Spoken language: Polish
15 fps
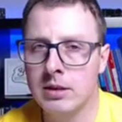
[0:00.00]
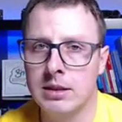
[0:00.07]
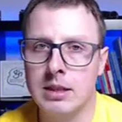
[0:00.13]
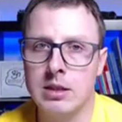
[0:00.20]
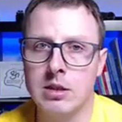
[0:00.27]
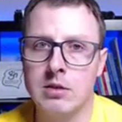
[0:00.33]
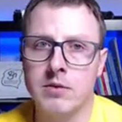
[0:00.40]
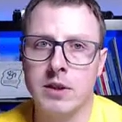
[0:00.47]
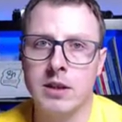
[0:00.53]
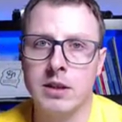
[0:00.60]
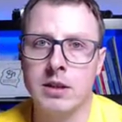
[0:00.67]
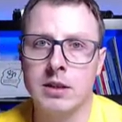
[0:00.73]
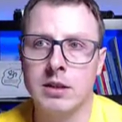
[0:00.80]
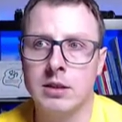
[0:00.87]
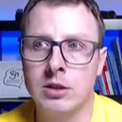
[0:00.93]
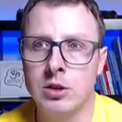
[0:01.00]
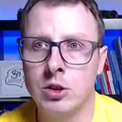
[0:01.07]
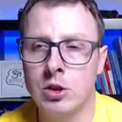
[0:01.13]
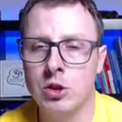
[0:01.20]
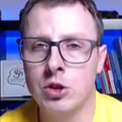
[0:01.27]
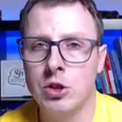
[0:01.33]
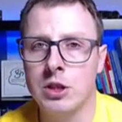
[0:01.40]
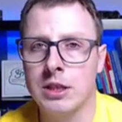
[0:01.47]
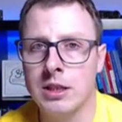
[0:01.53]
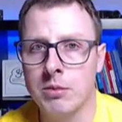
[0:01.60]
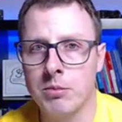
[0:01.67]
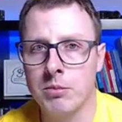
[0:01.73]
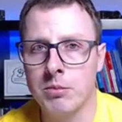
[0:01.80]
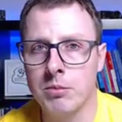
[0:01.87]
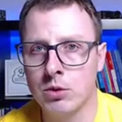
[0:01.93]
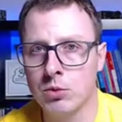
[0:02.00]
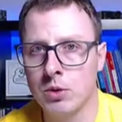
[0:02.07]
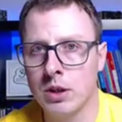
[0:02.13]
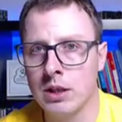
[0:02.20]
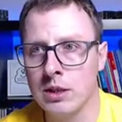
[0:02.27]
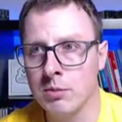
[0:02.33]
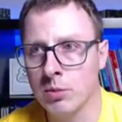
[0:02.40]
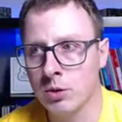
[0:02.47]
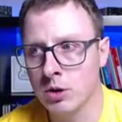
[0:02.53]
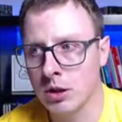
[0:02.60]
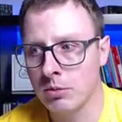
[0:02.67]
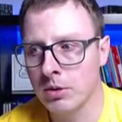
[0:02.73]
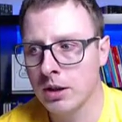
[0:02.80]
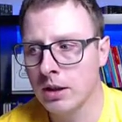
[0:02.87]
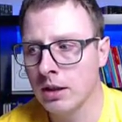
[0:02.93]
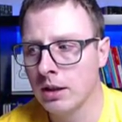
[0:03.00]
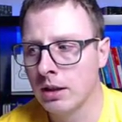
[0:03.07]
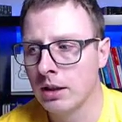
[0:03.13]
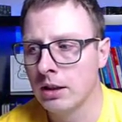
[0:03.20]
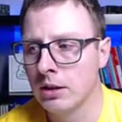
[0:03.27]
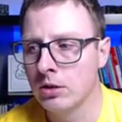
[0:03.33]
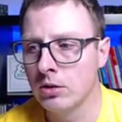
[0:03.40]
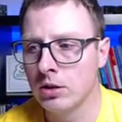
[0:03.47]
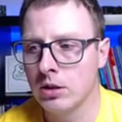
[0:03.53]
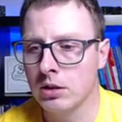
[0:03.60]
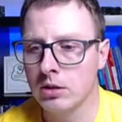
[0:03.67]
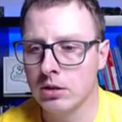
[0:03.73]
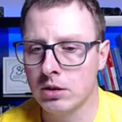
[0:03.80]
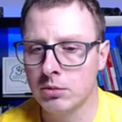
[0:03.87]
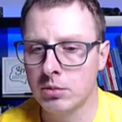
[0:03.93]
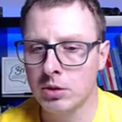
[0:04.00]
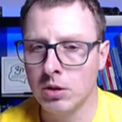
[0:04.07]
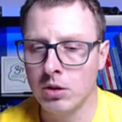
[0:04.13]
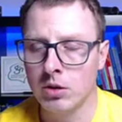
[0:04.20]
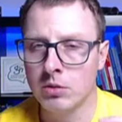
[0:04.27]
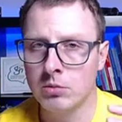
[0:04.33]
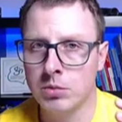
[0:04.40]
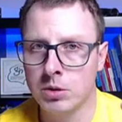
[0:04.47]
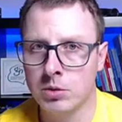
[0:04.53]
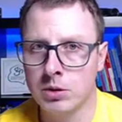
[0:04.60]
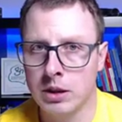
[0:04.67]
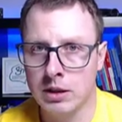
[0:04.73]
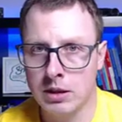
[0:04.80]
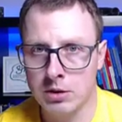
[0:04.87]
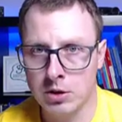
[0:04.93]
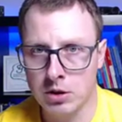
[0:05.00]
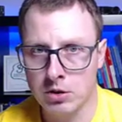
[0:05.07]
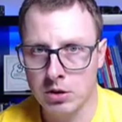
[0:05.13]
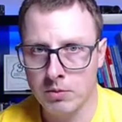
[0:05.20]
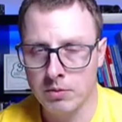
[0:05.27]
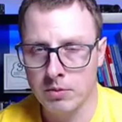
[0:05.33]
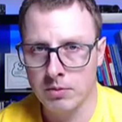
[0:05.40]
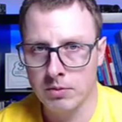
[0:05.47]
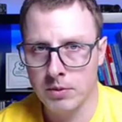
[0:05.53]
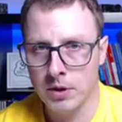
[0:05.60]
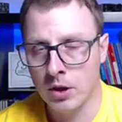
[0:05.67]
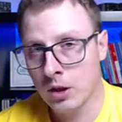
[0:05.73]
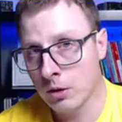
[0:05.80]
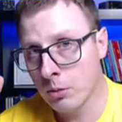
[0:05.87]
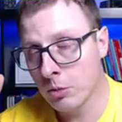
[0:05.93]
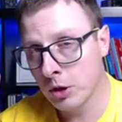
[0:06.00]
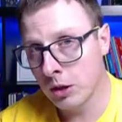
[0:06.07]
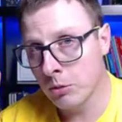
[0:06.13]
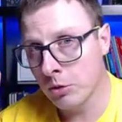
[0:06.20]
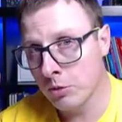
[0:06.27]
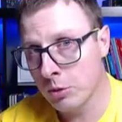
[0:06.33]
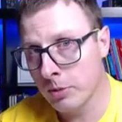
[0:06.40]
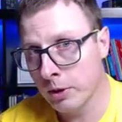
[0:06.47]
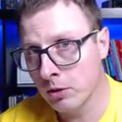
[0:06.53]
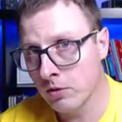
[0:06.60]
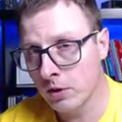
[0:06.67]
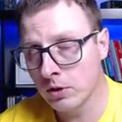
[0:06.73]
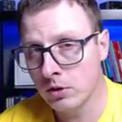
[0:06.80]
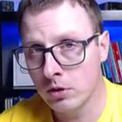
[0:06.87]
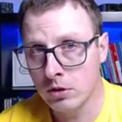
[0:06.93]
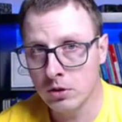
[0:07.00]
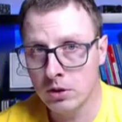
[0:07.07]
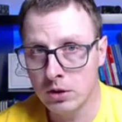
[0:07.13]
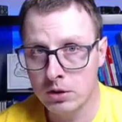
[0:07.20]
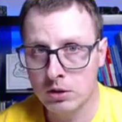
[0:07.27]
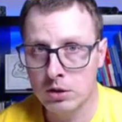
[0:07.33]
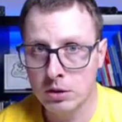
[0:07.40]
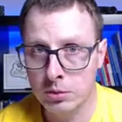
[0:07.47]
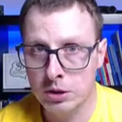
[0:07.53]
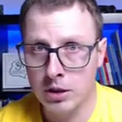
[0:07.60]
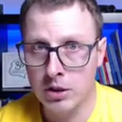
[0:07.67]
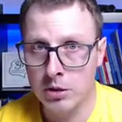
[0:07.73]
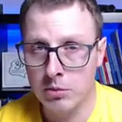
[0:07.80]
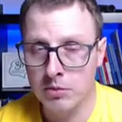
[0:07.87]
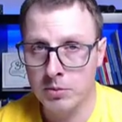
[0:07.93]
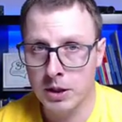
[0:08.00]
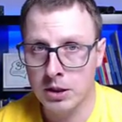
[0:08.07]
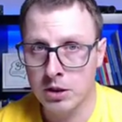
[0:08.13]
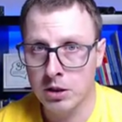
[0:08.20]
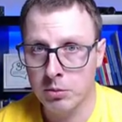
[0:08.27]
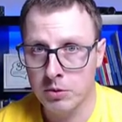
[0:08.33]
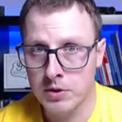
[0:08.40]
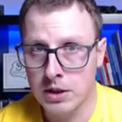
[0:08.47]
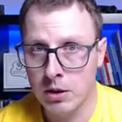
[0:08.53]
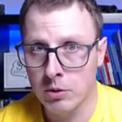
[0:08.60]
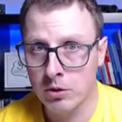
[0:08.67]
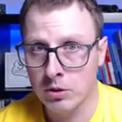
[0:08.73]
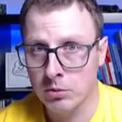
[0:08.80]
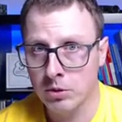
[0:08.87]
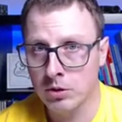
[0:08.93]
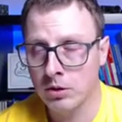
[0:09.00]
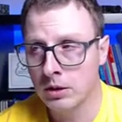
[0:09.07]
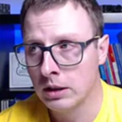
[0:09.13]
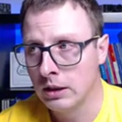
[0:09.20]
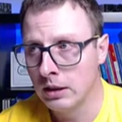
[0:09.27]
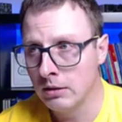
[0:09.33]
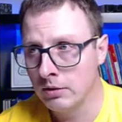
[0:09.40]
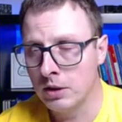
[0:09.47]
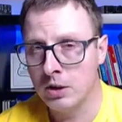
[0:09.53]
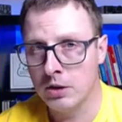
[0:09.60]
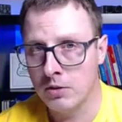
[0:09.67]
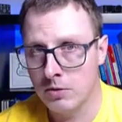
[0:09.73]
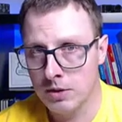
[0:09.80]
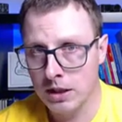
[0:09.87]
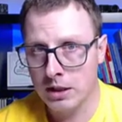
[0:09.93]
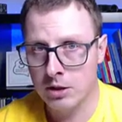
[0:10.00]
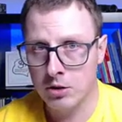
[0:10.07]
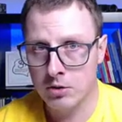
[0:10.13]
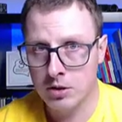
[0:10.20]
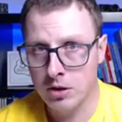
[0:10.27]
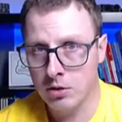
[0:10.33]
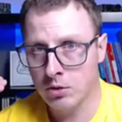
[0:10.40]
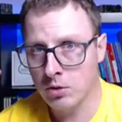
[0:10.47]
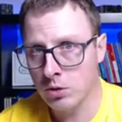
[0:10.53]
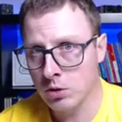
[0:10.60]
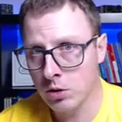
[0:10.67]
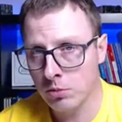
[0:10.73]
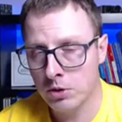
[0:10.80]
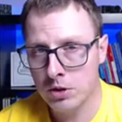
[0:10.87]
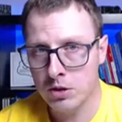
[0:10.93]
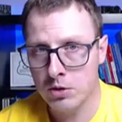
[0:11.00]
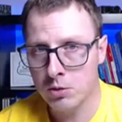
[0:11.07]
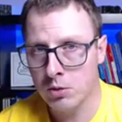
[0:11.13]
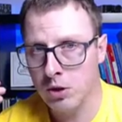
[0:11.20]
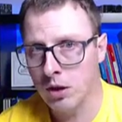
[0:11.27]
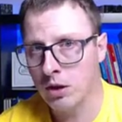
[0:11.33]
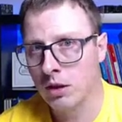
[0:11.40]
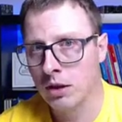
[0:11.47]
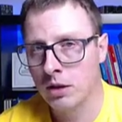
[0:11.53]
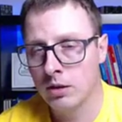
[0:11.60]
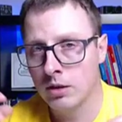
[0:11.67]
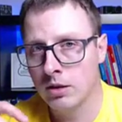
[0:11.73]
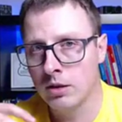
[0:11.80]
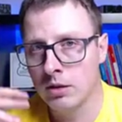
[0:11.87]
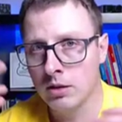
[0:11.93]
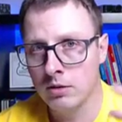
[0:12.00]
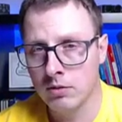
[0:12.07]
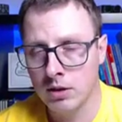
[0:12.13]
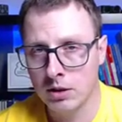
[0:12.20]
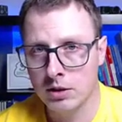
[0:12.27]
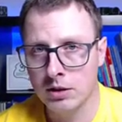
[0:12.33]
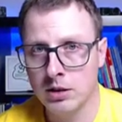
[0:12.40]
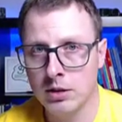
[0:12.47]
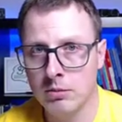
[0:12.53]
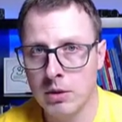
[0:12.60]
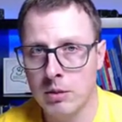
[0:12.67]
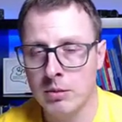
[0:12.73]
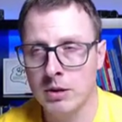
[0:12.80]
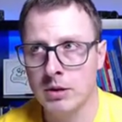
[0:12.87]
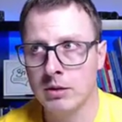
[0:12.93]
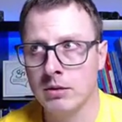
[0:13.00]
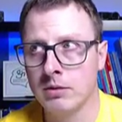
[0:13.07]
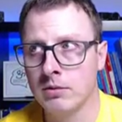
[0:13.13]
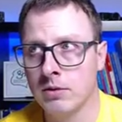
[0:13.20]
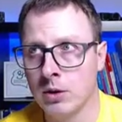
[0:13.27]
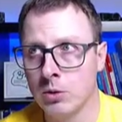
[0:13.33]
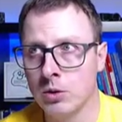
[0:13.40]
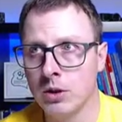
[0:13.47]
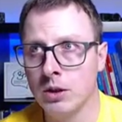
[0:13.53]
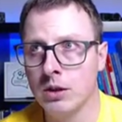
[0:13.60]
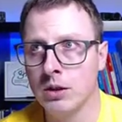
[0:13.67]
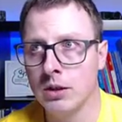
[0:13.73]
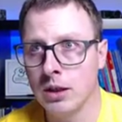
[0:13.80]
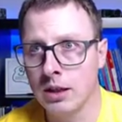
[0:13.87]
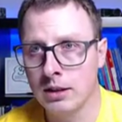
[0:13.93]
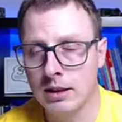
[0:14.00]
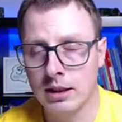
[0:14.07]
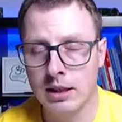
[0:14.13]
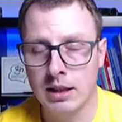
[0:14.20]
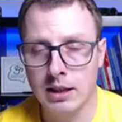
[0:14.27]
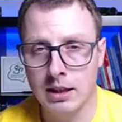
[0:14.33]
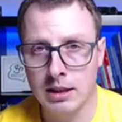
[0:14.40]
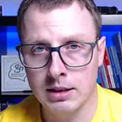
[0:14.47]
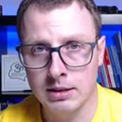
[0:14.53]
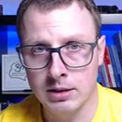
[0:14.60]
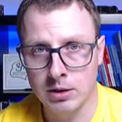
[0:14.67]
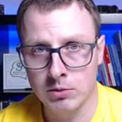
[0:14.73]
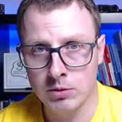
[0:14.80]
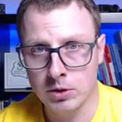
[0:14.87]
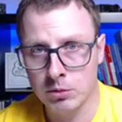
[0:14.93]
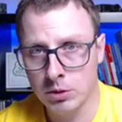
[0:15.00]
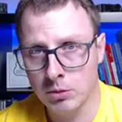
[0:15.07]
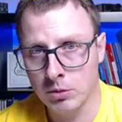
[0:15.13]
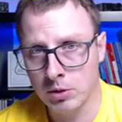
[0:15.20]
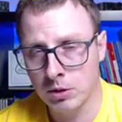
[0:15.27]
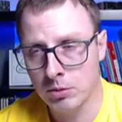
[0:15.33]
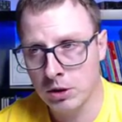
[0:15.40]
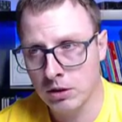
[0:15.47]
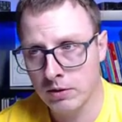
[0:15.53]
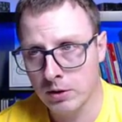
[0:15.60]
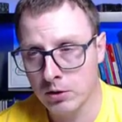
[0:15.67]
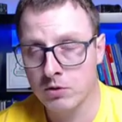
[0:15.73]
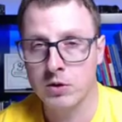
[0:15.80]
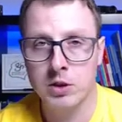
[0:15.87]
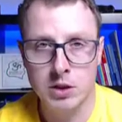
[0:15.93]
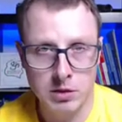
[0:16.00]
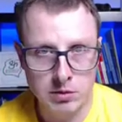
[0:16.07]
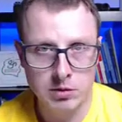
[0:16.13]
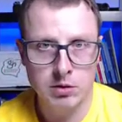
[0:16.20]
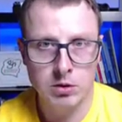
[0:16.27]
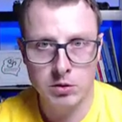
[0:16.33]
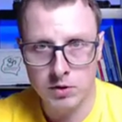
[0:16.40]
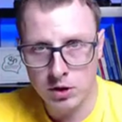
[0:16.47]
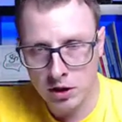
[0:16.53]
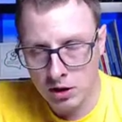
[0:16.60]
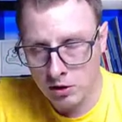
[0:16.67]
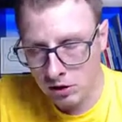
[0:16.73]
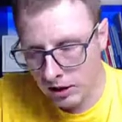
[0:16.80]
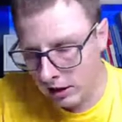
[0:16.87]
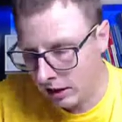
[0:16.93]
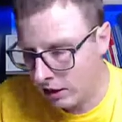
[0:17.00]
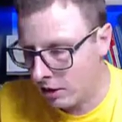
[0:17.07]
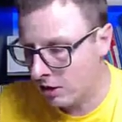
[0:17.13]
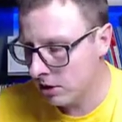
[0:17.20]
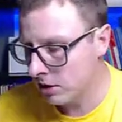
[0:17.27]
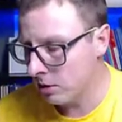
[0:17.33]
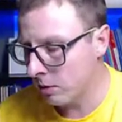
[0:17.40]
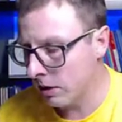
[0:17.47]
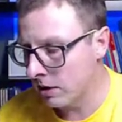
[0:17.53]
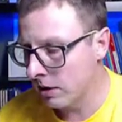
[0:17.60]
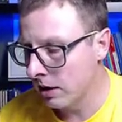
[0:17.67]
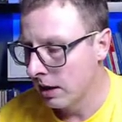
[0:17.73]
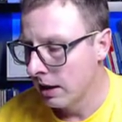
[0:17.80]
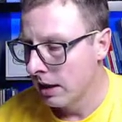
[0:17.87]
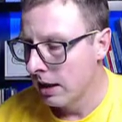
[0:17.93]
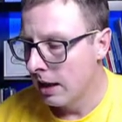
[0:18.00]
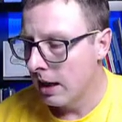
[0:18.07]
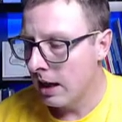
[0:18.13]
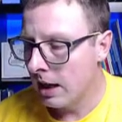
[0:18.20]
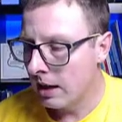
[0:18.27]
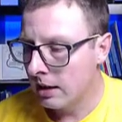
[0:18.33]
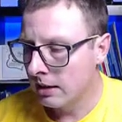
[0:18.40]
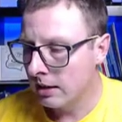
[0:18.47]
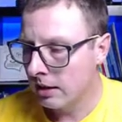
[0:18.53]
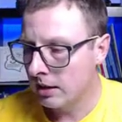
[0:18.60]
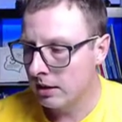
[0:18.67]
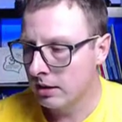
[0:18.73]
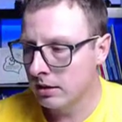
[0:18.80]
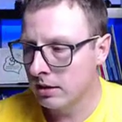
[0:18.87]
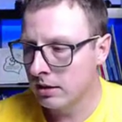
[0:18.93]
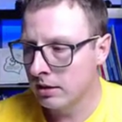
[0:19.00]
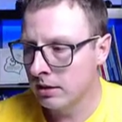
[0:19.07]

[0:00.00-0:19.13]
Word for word: zdecydowanie niższa temperatura jest potrzebna do tego, żeby on był nadal cieczą. No i gdyby bo tak było w przypadku wody, no to nigdy życie by na naszej planecie nie powstało, no bo wiecie, że w tym zakresie od 0 do 100 stopni Celsjusza e, właśnie mamy warunki takie, jakie są, żebyśmy mogli przetrwać. Oczywiście nie, oczywiście nie do tej granicznej sytuacji, ale tak e,